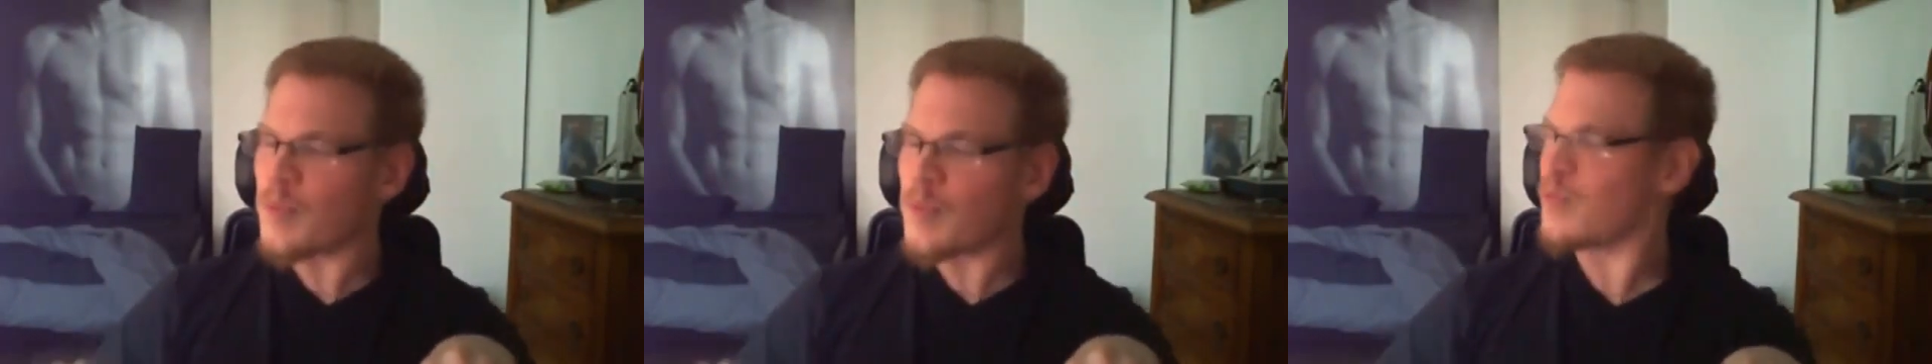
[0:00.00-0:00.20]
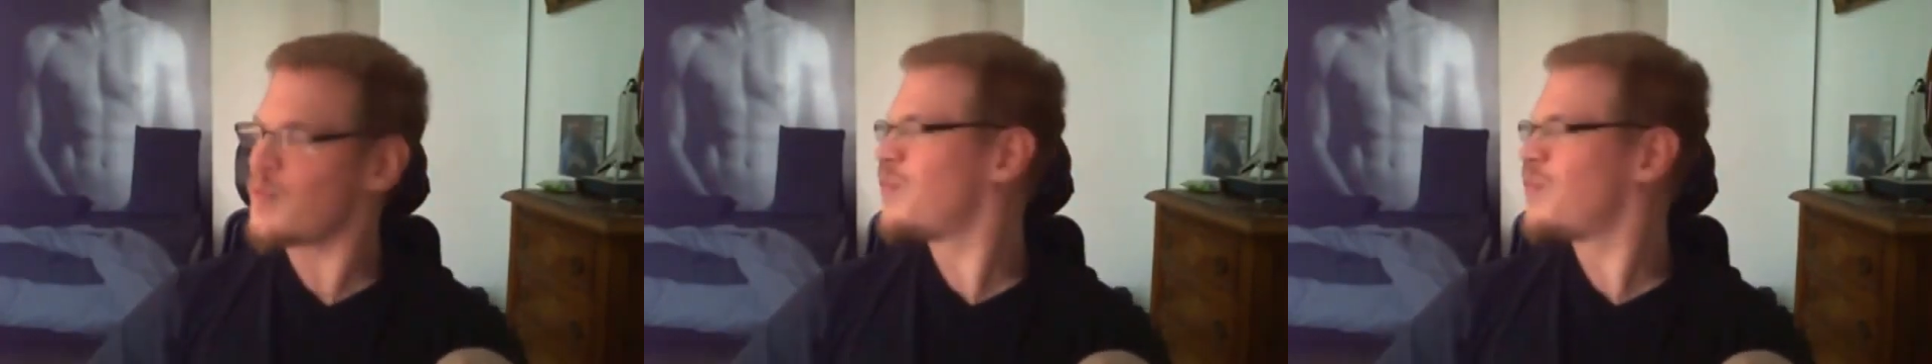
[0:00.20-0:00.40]

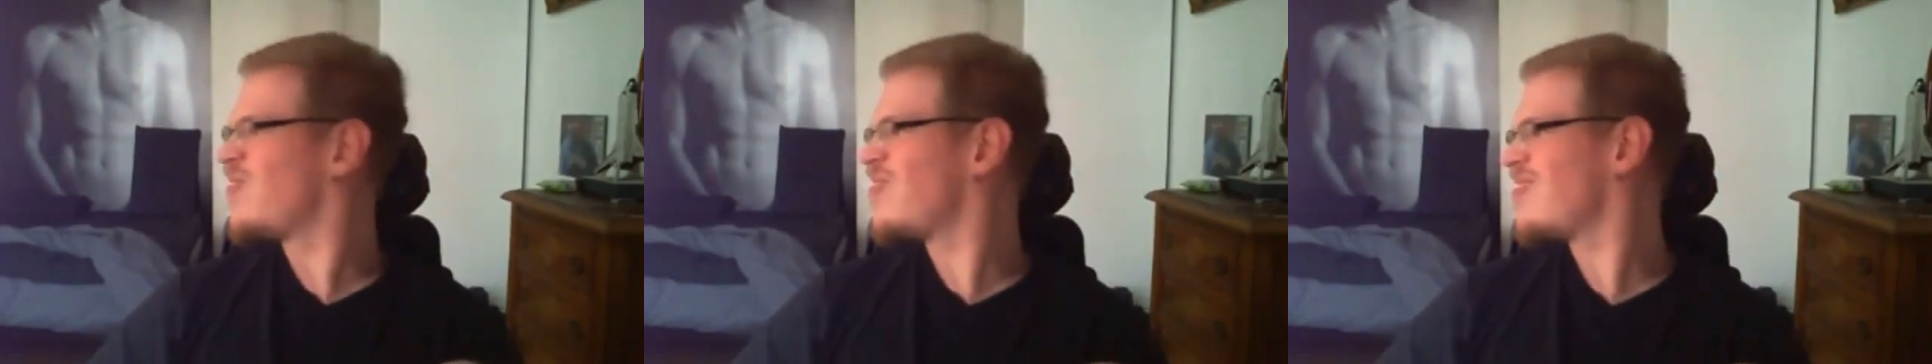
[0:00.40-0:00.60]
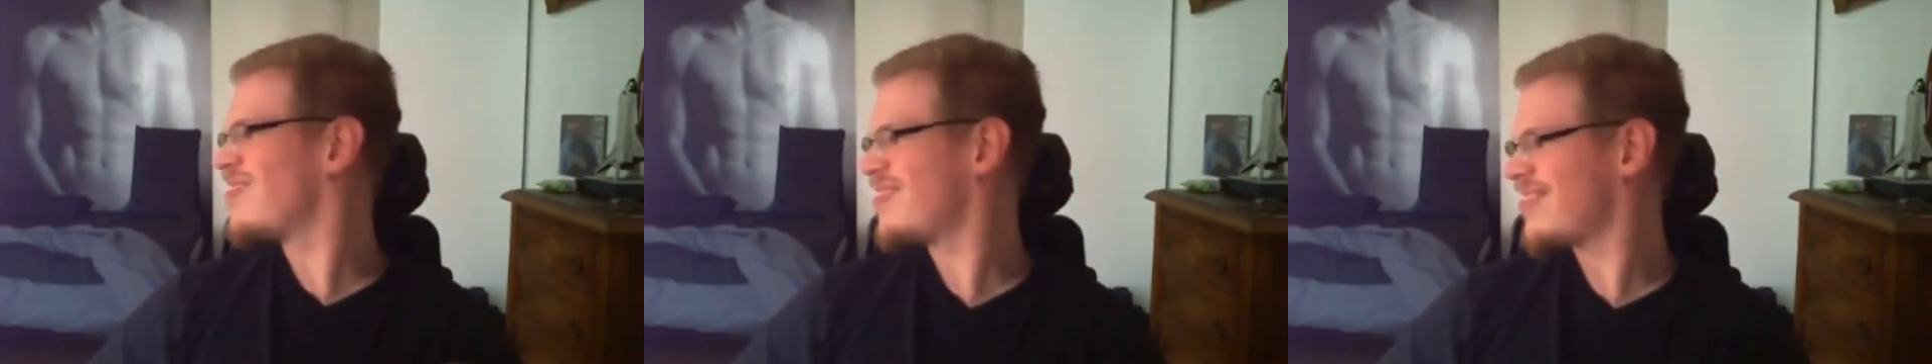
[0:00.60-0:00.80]
comme ils
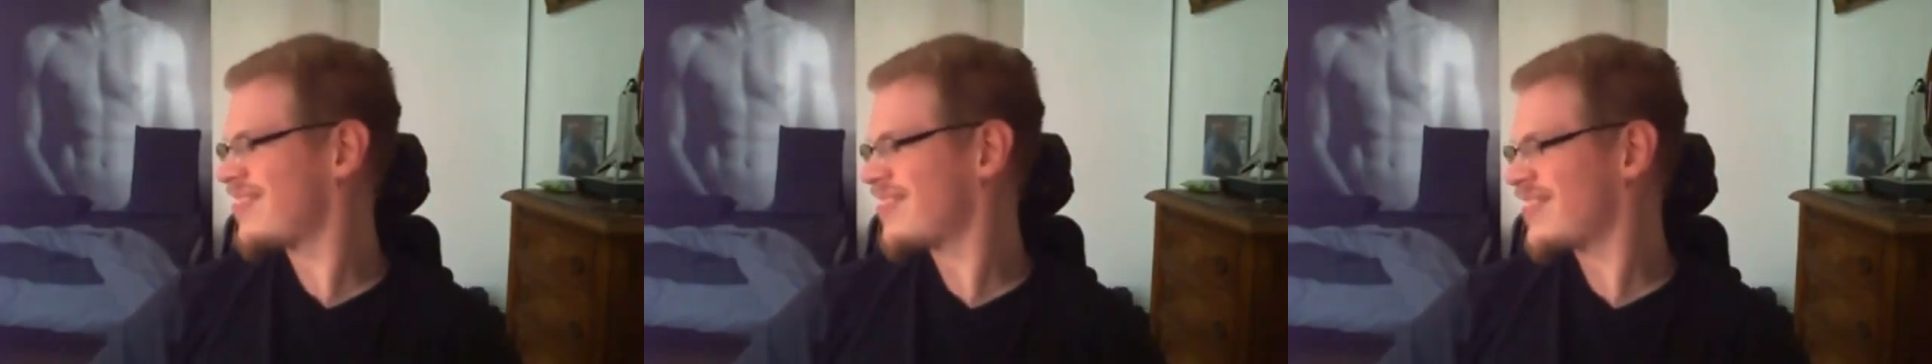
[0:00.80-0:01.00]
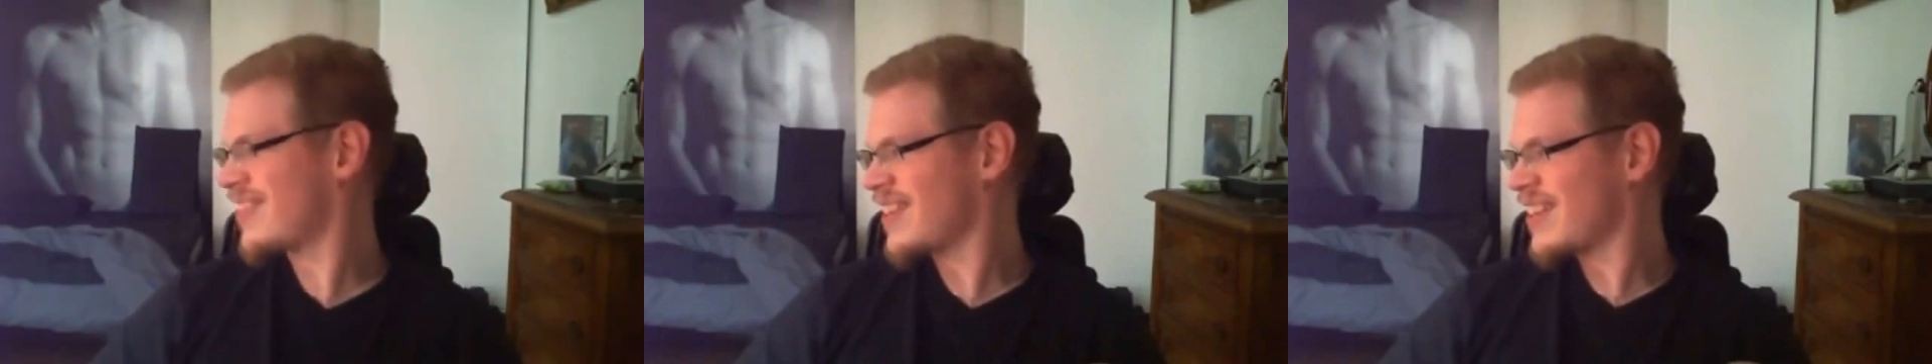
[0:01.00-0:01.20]
disent
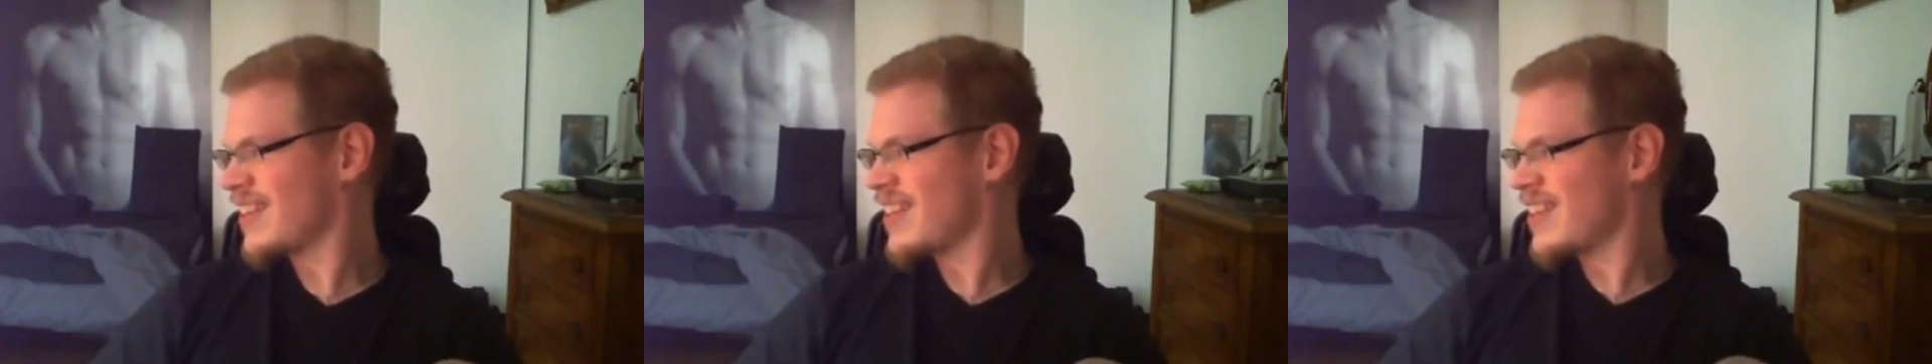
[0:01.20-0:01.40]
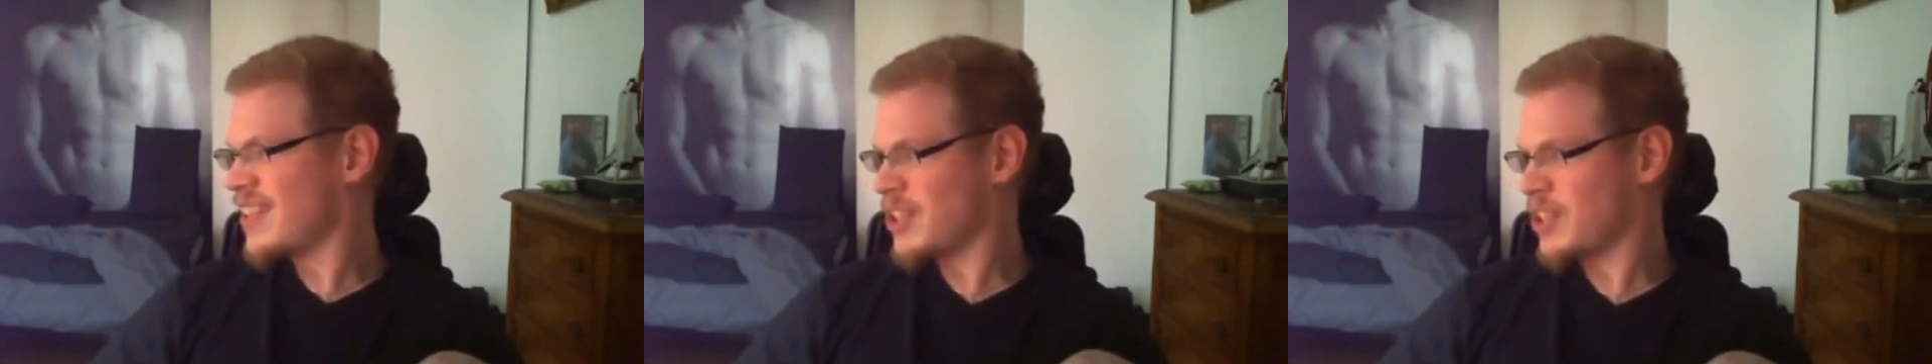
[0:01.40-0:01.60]

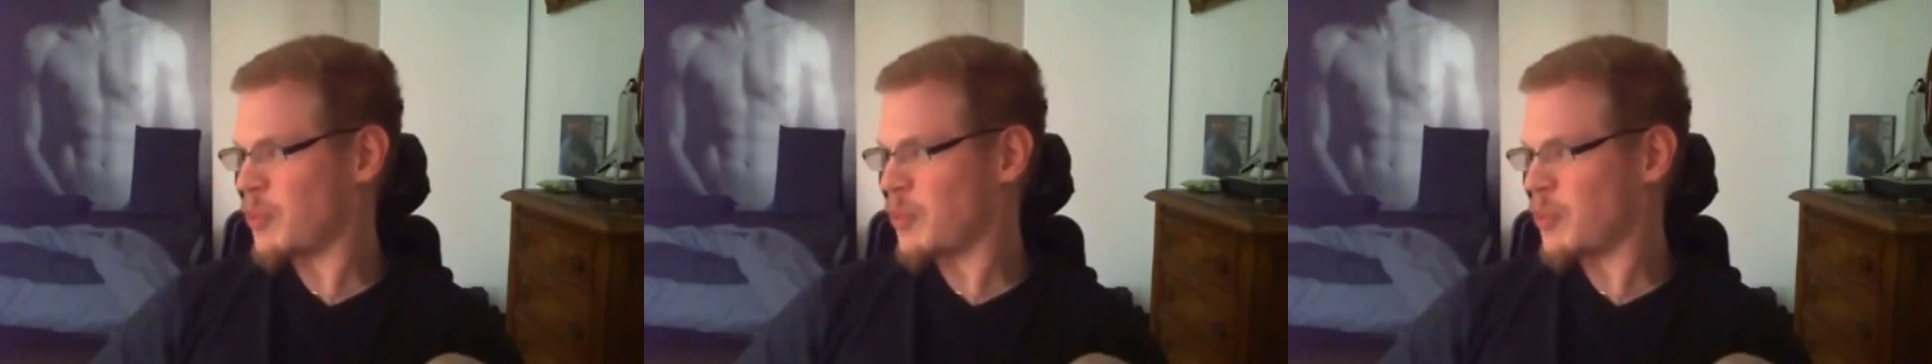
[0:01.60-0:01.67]
la,